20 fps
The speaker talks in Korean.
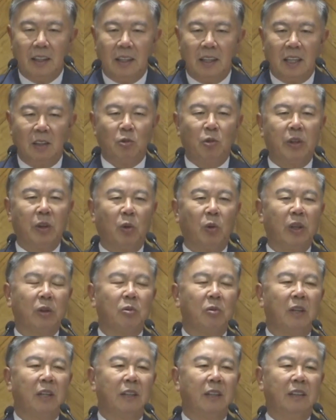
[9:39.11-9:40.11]
한국에
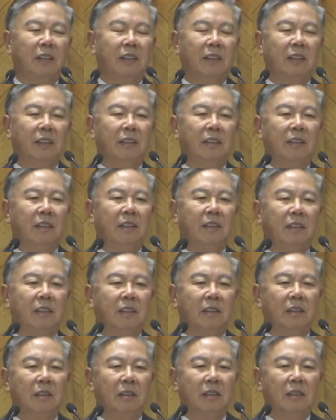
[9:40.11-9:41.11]
오랫동안
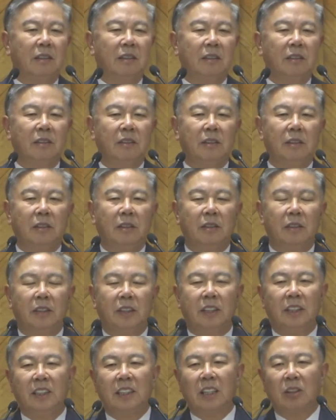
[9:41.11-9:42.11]
어,
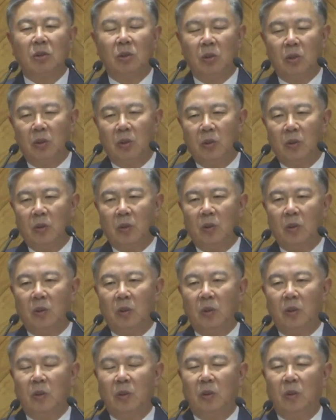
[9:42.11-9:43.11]
기자로
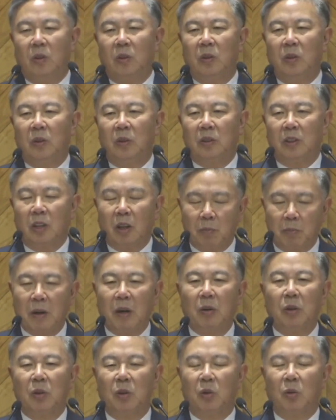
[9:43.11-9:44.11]
어,
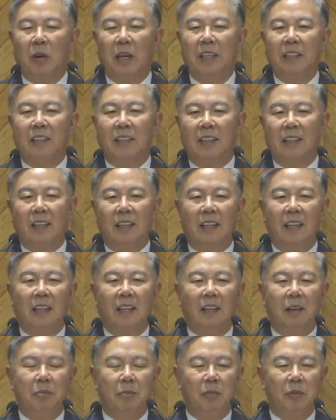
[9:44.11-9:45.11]
특파원으로 와 있다가
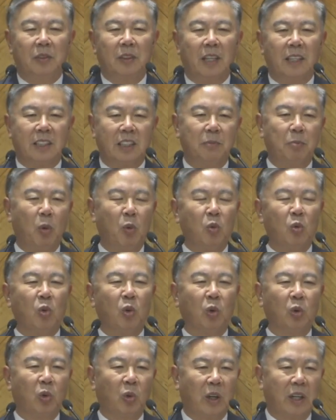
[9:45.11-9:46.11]
다시
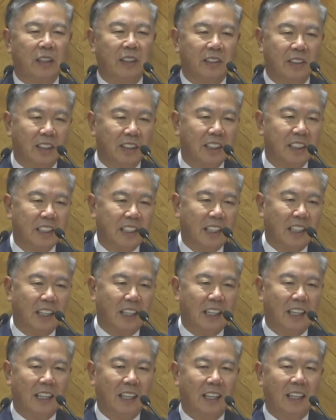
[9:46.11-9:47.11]
본국으로 돌아가는 어떤
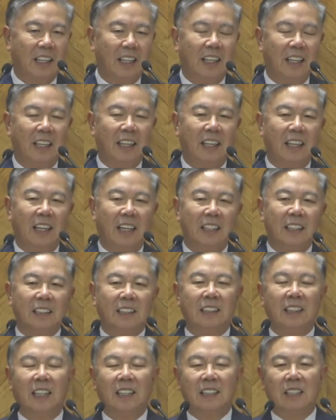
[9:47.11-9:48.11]
기자가
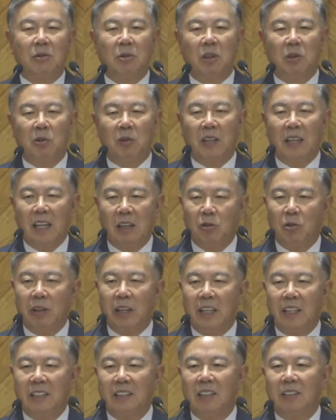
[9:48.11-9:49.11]
지난 세월 동안
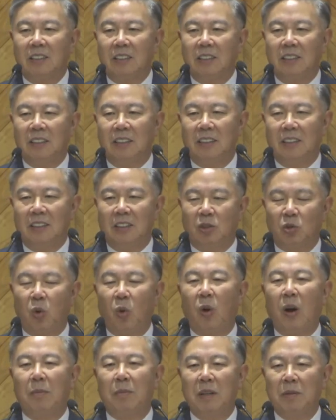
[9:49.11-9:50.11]
한국에 있었던
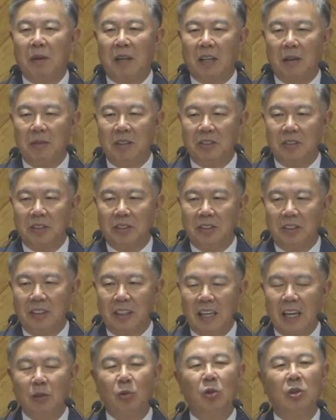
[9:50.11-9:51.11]
소감을 말하면서
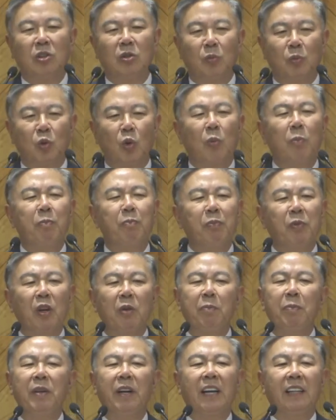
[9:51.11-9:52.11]
한국은 좀 독,
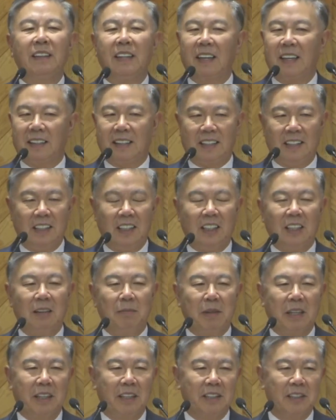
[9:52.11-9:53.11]
특별한 나라다 이렇게
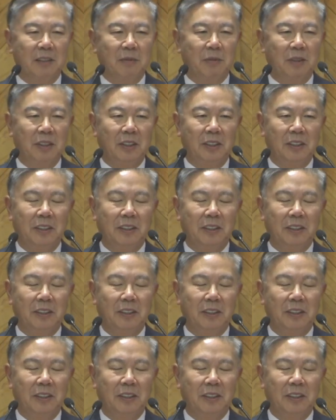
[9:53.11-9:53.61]
말했습니다.